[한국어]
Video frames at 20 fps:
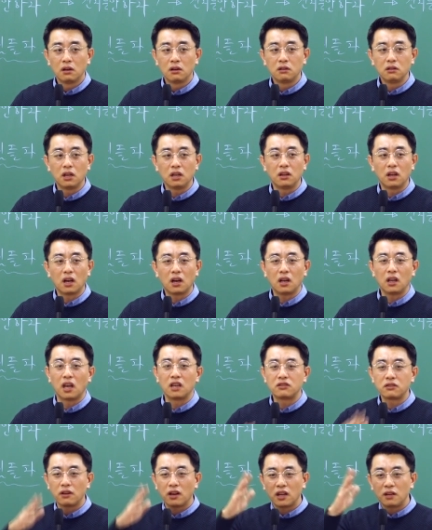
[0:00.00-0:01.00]
근데 내가
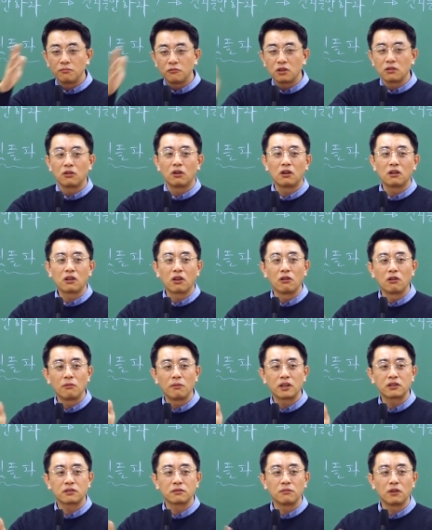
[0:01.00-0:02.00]
예전에 힘든 걸
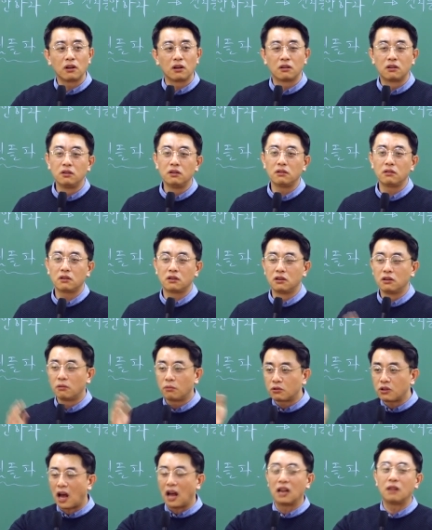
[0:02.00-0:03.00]
경험했으면 그,
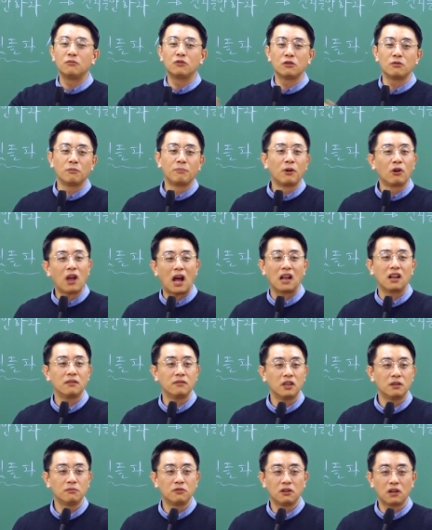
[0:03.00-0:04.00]
그거보다 안 힘들면 별로
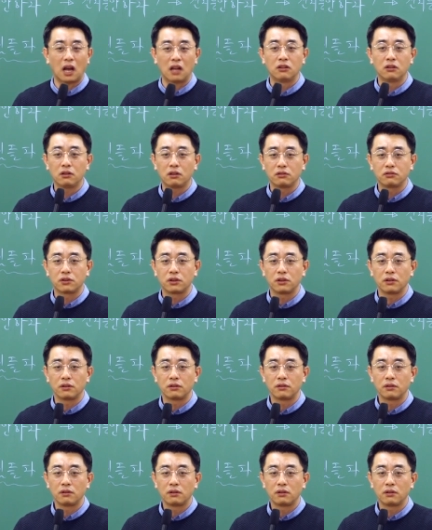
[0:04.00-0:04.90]
안, 힘들게 안 느껴져요.